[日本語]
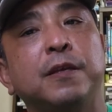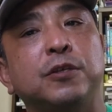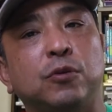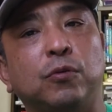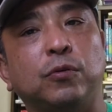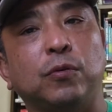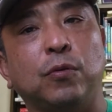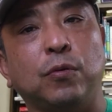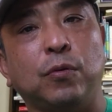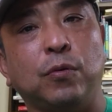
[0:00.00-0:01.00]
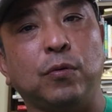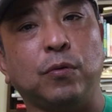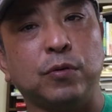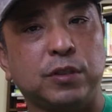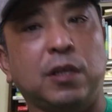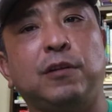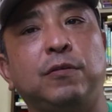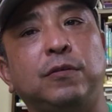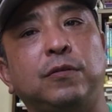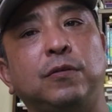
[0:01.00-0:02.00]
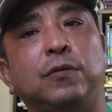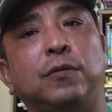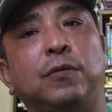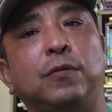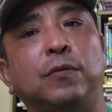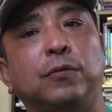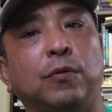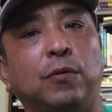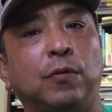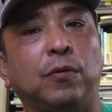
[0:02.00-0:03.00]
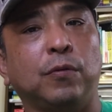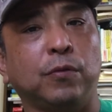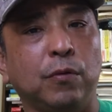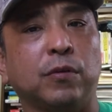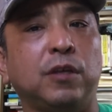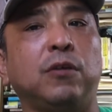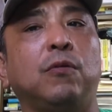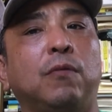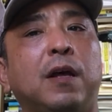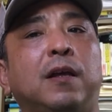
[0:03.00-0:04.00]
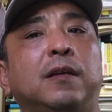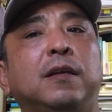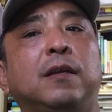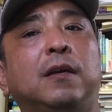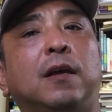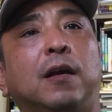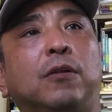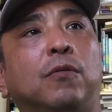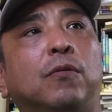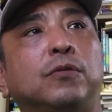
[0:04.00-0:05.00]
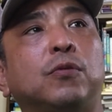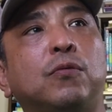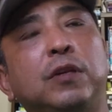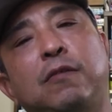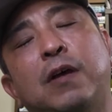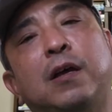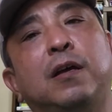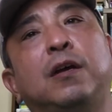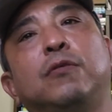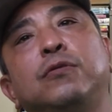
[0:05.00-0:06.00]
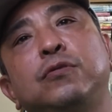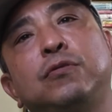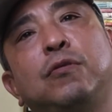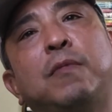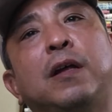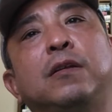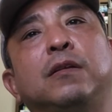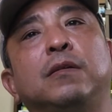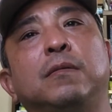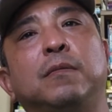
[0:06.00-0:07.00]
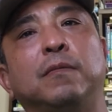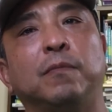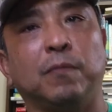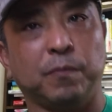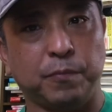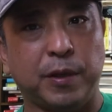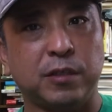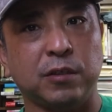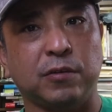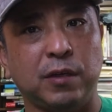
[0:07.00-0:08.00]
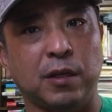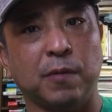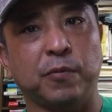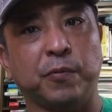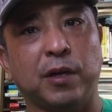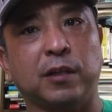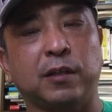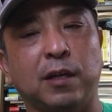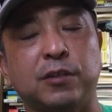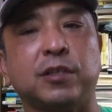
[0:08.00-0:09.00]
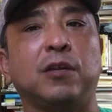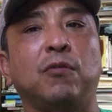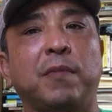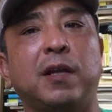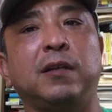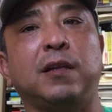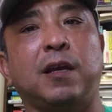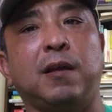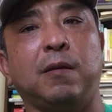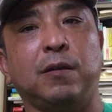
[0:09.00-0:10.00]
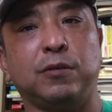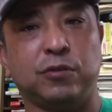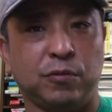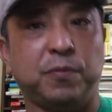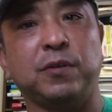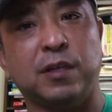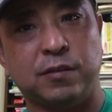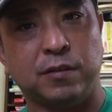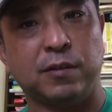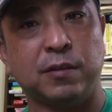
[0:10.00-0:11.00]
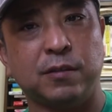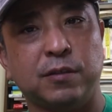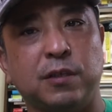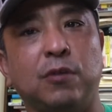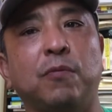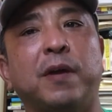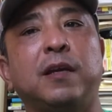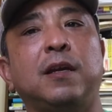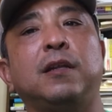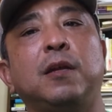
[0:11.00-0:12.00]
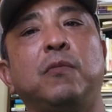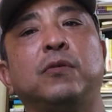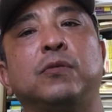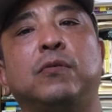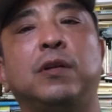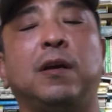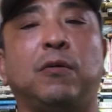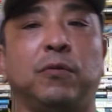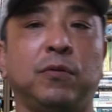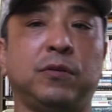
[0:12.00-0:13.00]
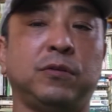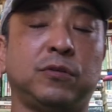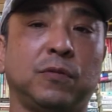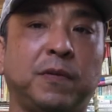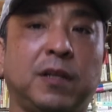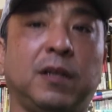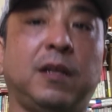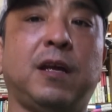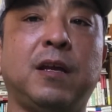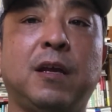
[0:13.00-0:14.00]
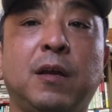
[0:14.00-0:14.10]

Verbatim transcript: 仕事をしてるっていうのところの企業はあのそこにはあの15万ベーシックインカムもらってたら月5万で十分です月5万円でもそこでこの技術を学んで